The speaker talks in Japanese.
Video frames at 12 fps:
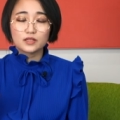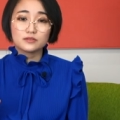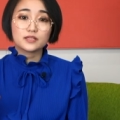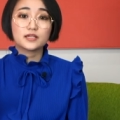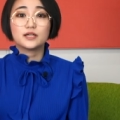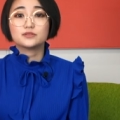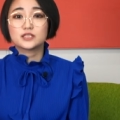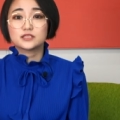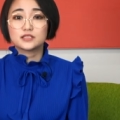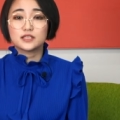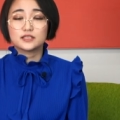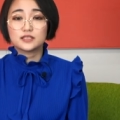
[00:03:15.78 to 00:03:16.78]
機会をさ
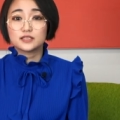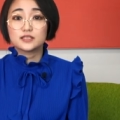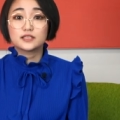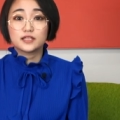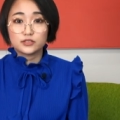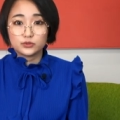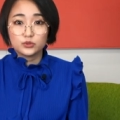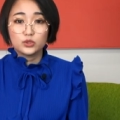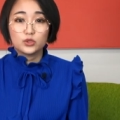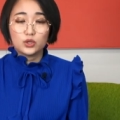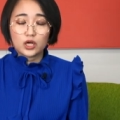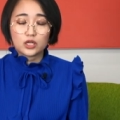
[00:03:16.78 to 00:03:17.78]
せていただいている
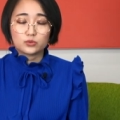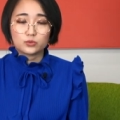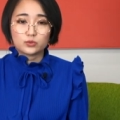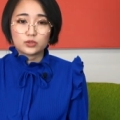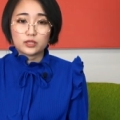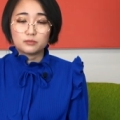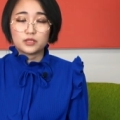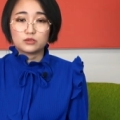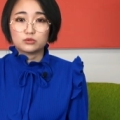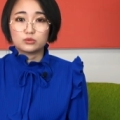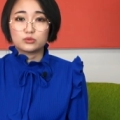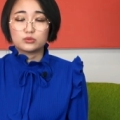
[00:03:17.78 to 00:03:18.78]
あの
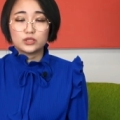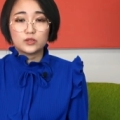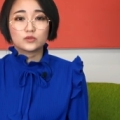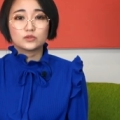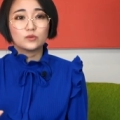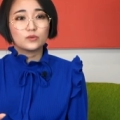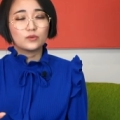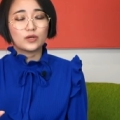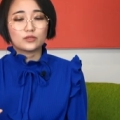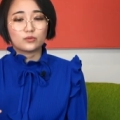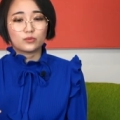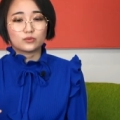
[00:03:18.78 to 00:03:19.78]
タイミング
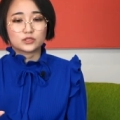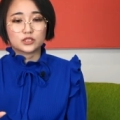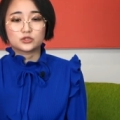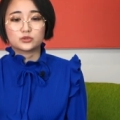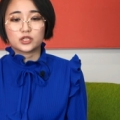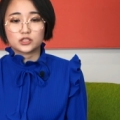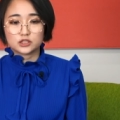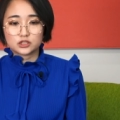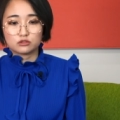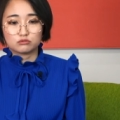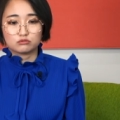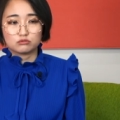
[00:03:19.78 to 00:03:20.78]
のあの最終回
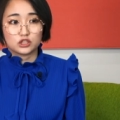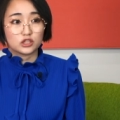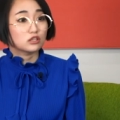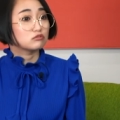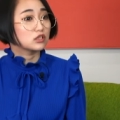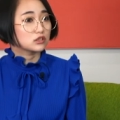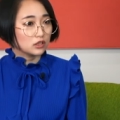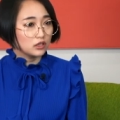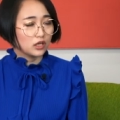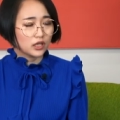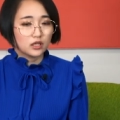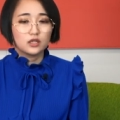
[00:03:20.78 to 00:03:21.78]
近くになるんですかね
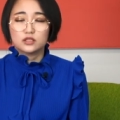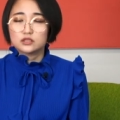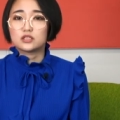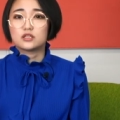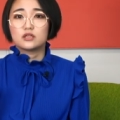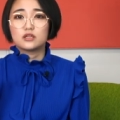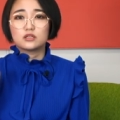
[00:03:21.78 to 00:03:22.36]
あれに